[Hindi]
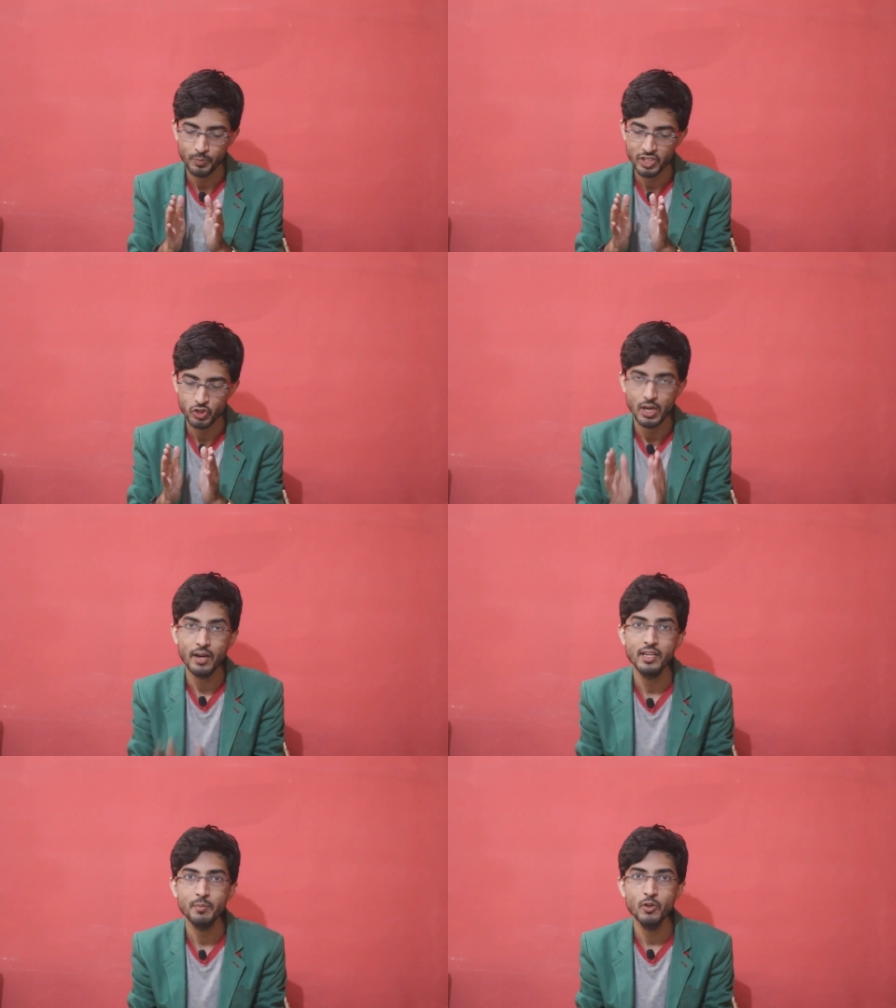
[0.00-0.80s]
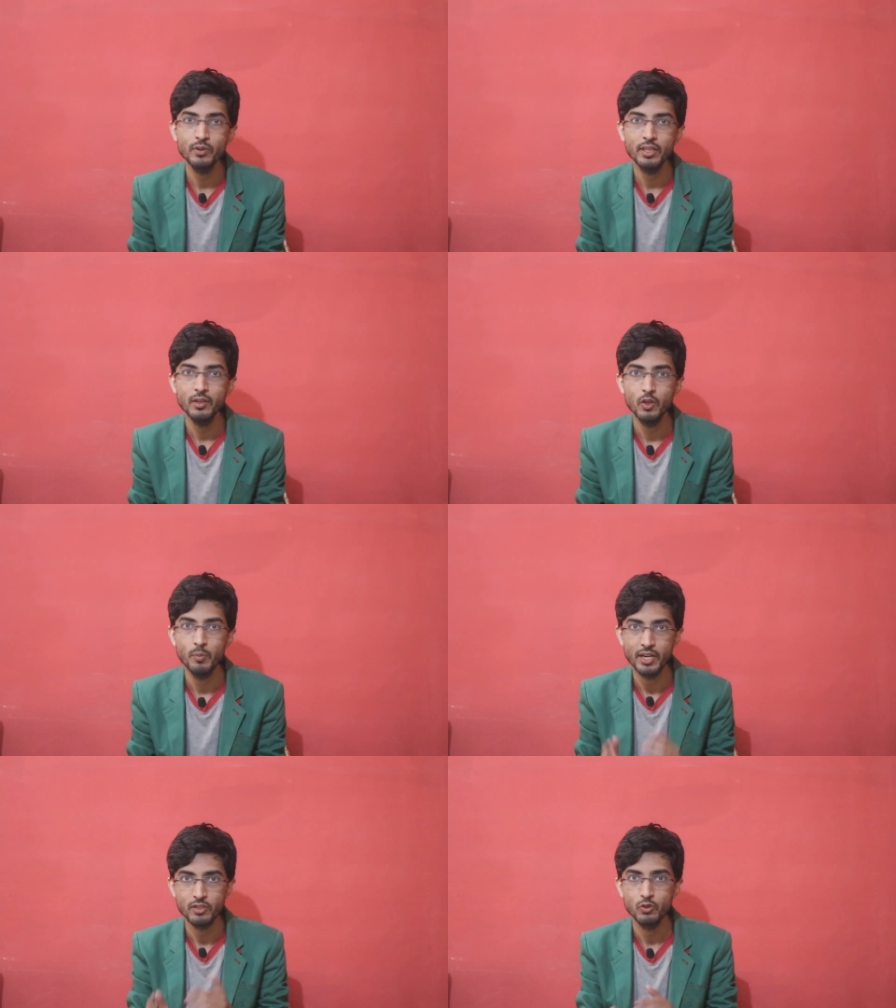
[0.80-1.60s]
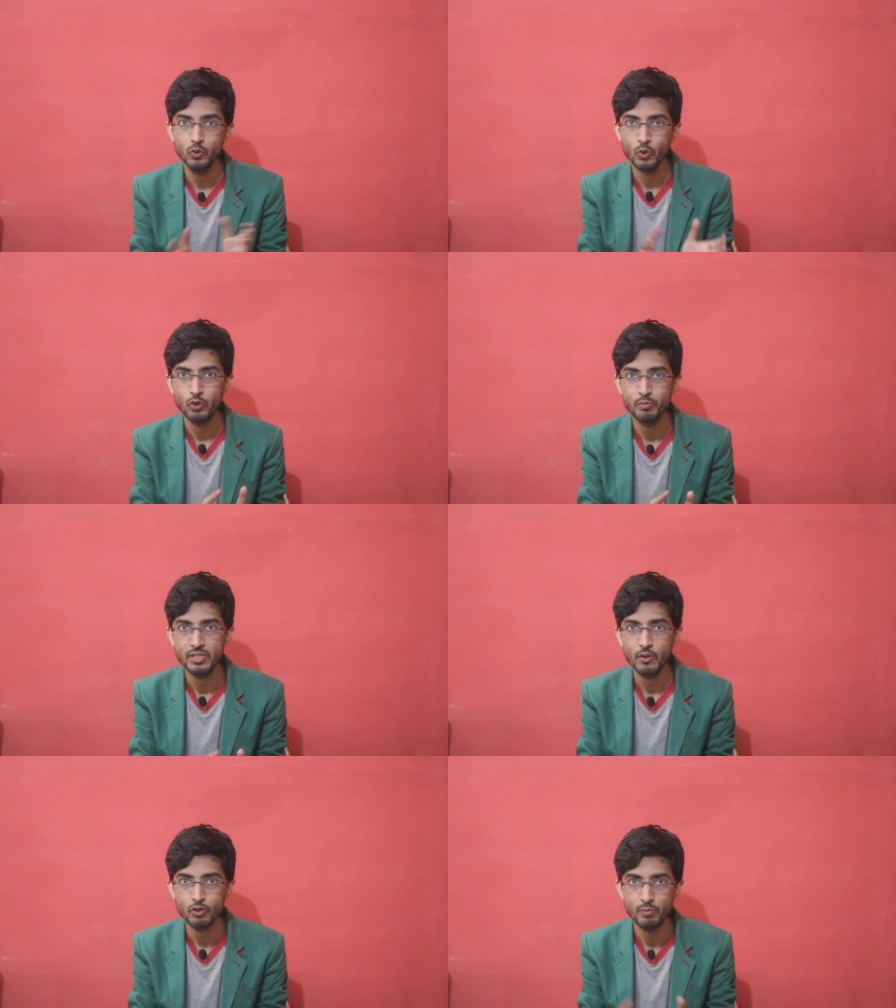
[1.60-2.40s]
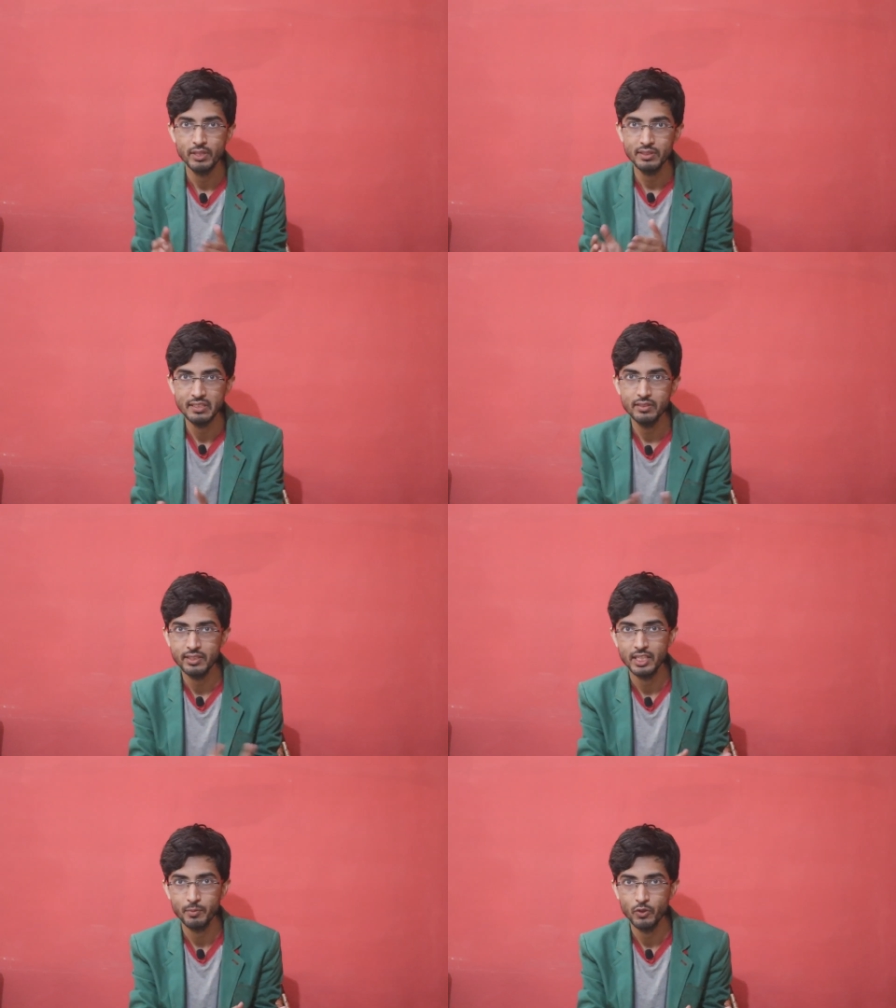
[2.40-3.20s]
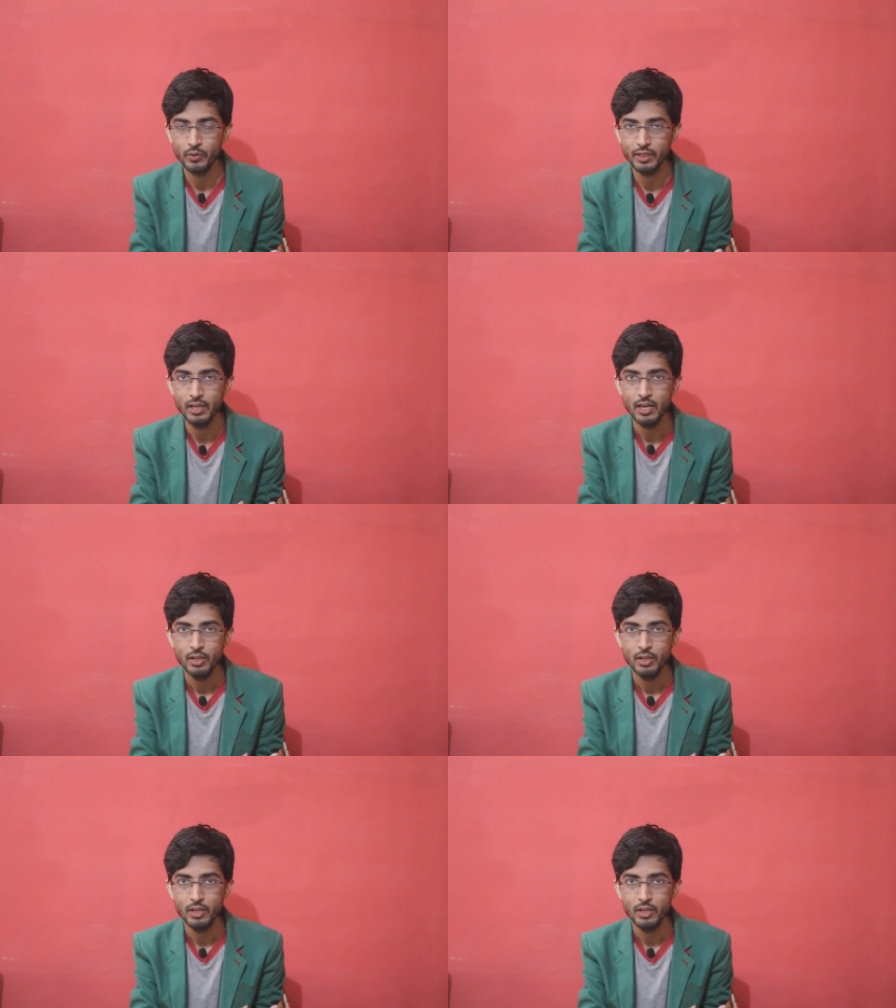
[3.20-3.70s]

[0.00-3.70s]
ग्रुप में चार टीमें होंगी और बाकी जो दो ग्रुप्स हैं उसमें तीन तीन टीमें होंगी